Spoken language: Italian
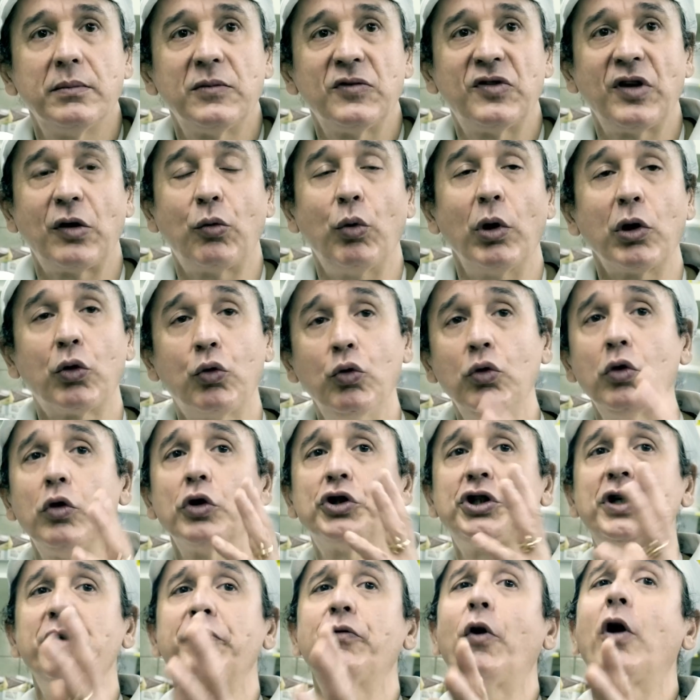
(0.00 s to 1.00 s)
Se
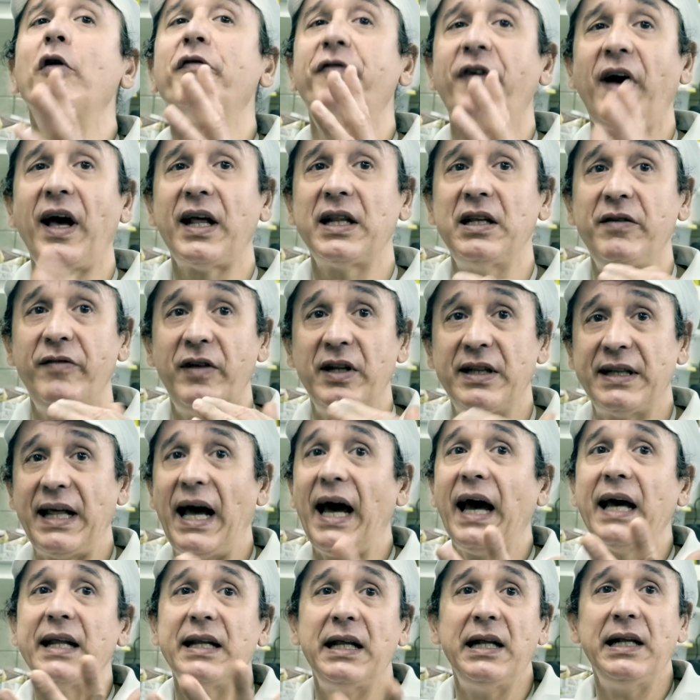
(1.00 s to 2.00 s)
qualcuno ci vuole far
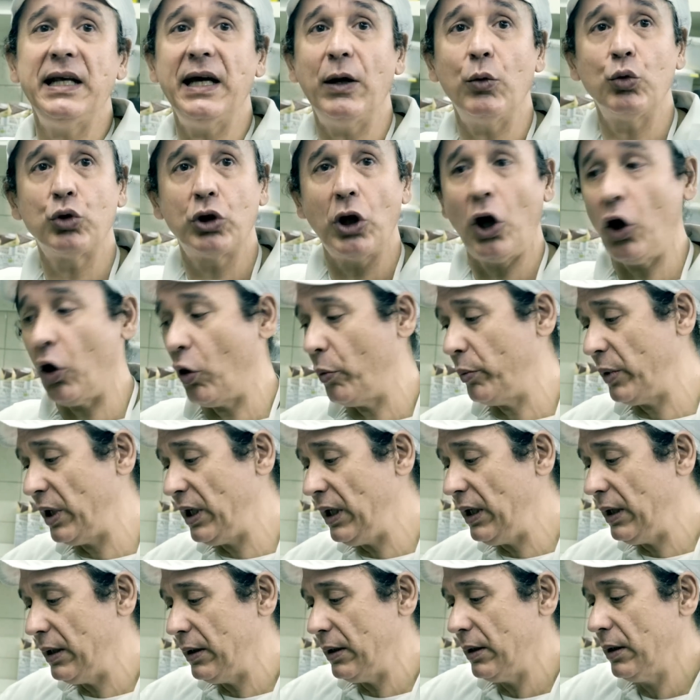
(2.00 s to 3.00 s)
diventare degli
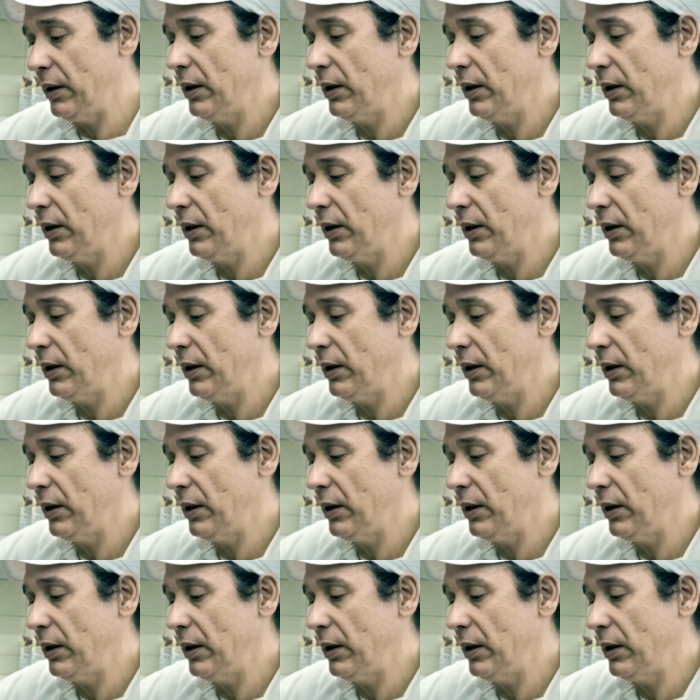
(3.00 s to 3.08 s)
automi,